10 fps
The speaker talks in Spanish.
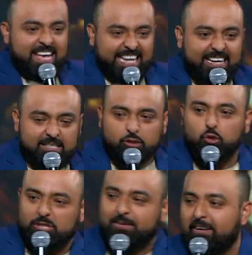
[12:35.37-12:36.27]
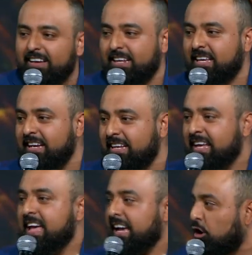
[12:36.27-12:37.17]
que Jesús iba a
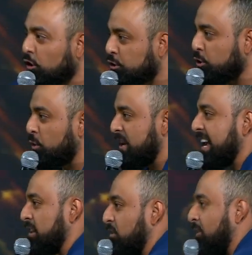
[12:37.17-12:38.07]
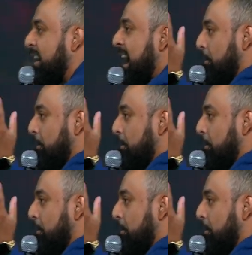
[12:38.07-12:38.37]
venir con su reino a